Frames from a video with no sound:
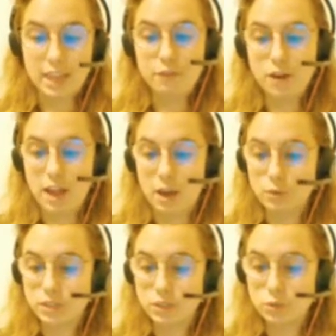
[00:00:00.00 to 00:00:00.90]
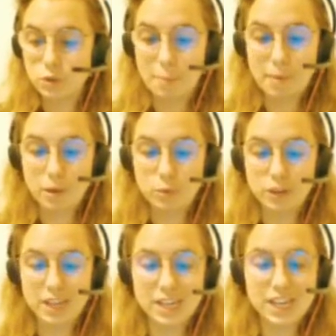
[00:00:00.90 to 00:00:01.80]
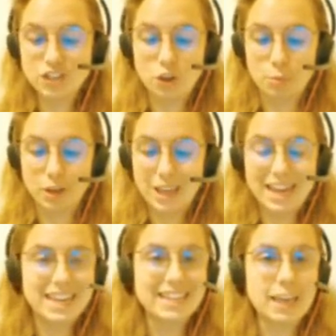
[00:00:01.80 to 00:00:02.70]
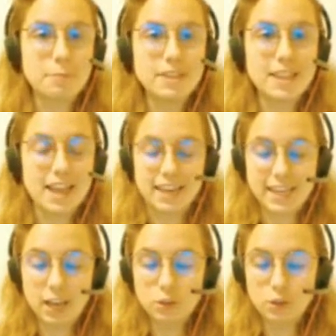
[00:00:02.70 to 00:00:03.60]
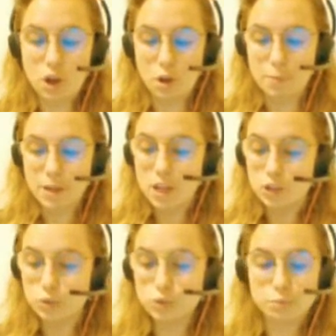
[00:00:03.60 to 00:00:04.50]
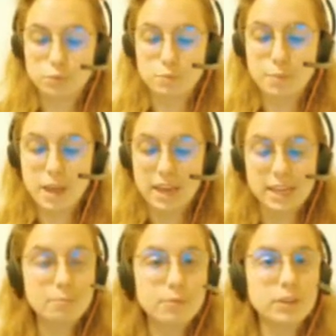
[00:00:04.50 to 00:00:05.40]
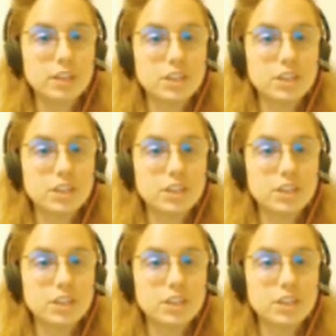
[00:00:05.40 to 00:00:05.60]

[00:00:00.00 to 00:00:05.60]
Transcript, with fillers: les voilà aussitôt à parcourir les chambres les cabinets les garde-robes toutes plus belles et plus